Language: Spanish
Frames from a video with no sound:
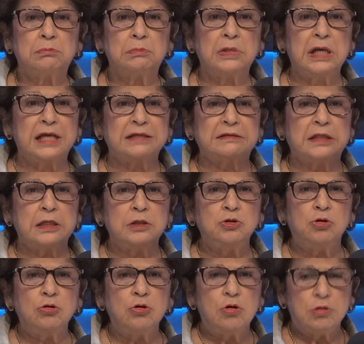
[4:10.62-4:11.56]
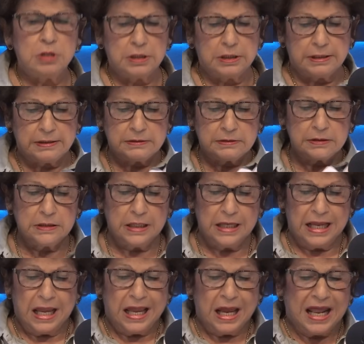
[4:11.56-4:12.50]
las tecnológicas.
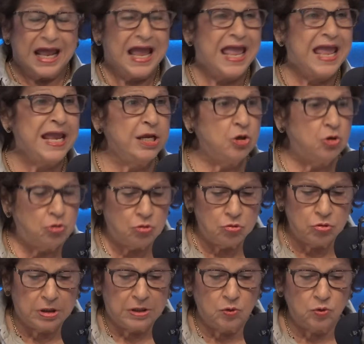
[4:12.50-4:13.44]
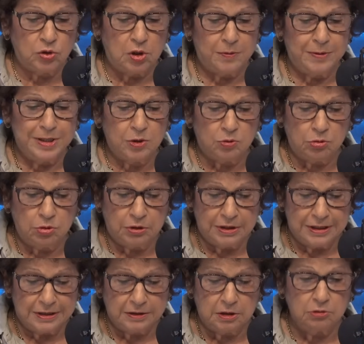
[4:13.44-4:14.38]
En Google usted va a
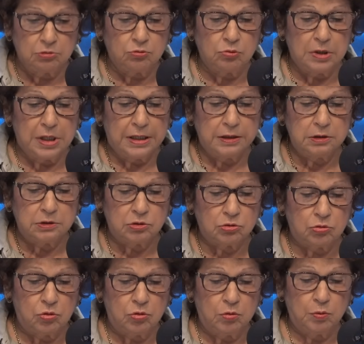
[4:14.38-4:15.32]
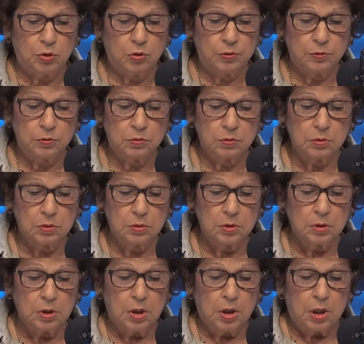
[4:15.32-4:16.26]
encontrar titulares como
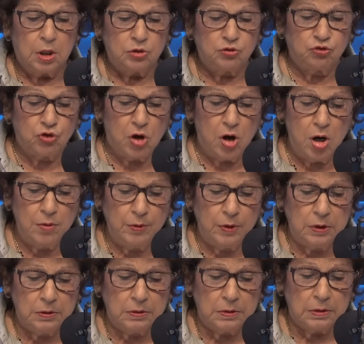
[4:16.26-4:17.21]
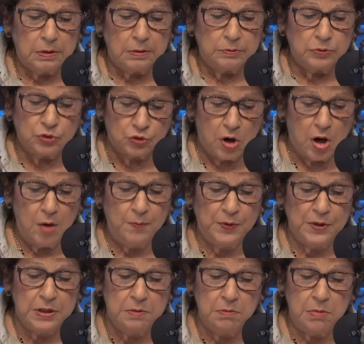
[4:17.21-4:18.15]
Trump, Trump
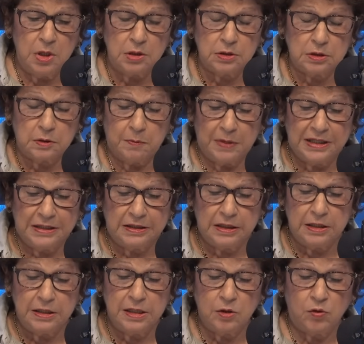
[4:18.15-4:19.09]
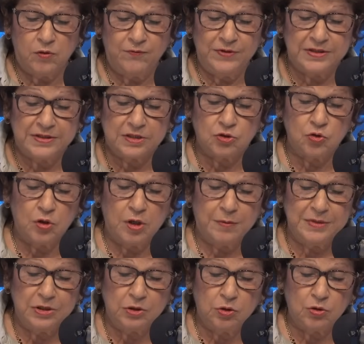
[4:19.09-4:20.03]
y Musk mantienen conversación
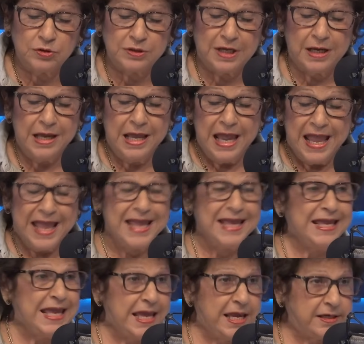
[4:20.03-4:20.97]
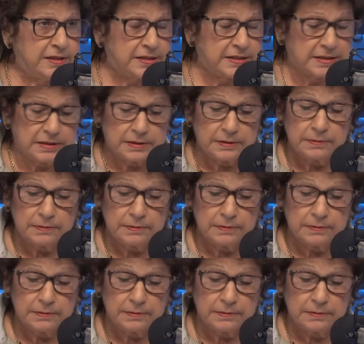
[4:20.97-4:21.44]
amistosa en X